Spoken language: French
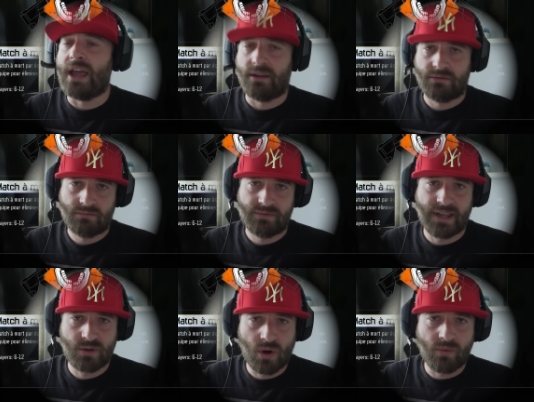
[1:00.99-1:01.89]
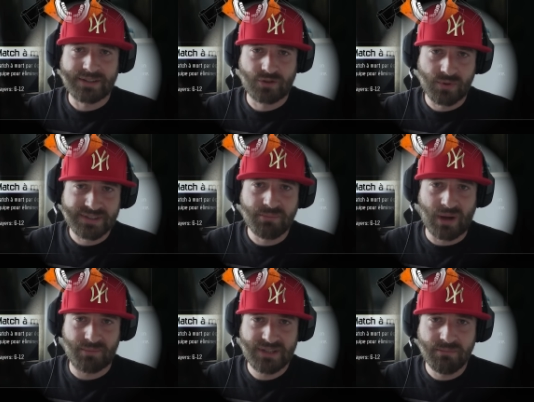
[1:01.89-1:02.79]
Eh, vous savez quoi On va se commencer
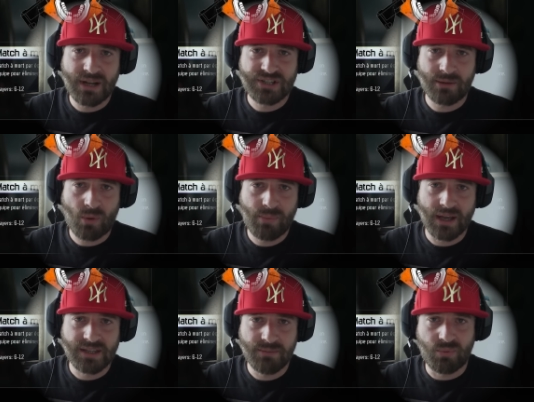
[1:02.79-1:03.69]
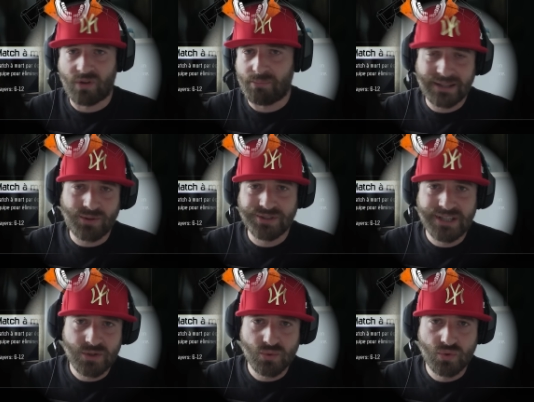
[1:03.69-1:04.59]
par un petit match à mort par équipe. On va pas
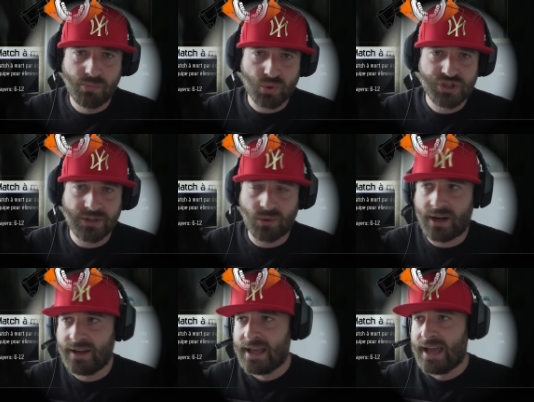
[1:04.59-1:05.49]
tortiller du cul pour chier droit.